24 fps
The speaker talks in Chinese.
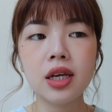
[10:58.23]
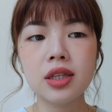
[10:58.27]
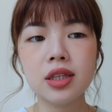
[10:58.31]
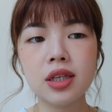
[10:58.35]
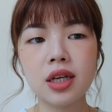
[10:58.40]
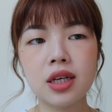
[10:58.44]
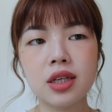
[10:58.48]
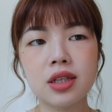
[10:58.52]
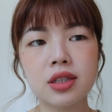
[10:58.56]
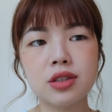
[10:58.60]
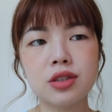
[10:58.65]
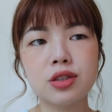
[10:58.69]

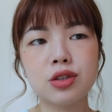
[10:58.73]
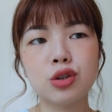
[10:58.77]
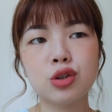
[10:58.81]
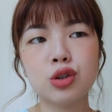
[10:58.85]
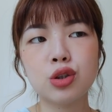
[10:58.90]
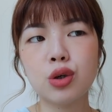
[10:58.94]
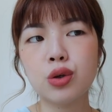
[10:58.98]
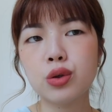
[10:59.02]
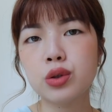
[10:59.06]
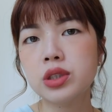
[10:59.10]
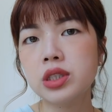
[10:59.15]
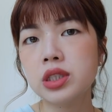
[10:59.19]
那
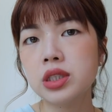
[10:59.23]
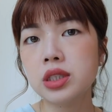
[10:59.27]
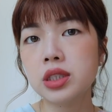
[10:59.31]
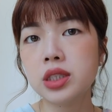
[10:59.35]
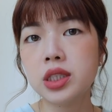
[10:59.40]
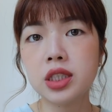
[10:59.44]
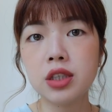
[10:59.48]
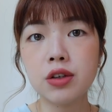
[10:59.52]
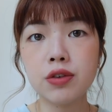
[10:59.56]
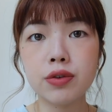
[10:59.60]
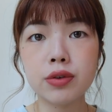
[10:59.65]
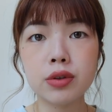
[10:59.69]
修饰
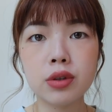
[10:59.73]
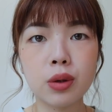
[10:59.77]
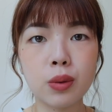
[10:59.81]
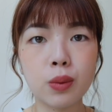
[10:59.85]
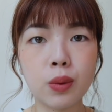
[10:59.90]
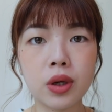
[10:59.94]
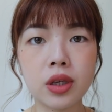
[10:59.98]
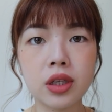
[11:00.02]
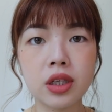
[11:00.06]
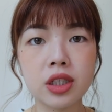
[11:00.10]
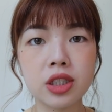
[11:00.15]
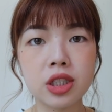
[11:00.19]
肌肤的
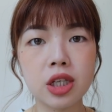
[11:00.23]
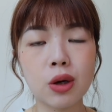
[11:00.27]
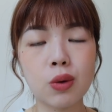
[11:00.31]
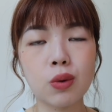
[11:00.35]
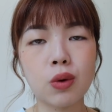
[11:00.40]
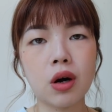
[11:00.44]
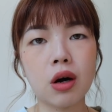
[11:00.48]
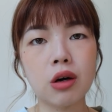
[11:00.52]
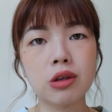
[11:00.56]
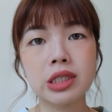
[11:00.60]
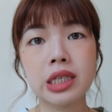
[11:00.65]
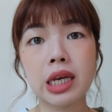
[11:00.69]
纹理效
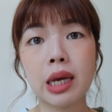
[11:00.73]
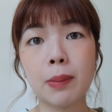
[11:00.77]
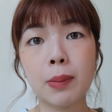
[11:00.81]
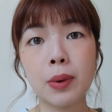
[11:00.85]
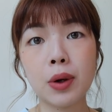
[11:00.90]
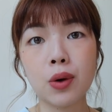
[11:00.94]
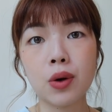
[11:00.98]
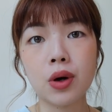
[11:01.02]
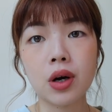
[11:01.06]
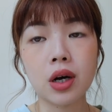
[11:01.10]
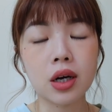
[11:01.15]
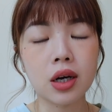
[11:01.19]
果好像也
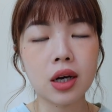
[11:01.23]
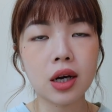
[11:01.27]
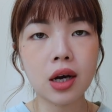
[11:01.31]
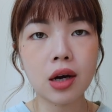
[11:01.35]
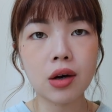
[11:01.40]
没有很